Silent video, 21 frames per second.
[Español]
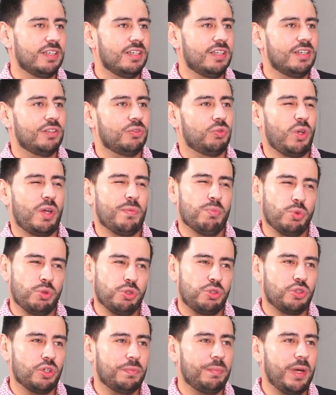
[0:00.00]
No hay
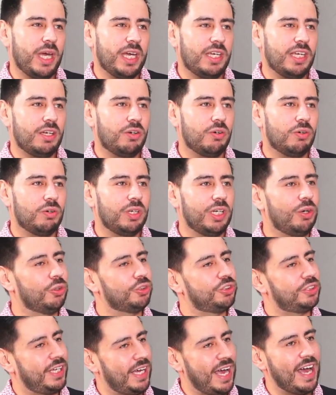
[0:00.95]
mucho en México y
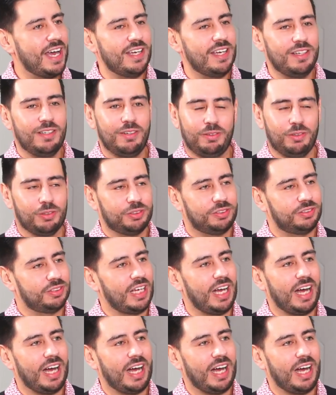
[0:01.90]
los que hay los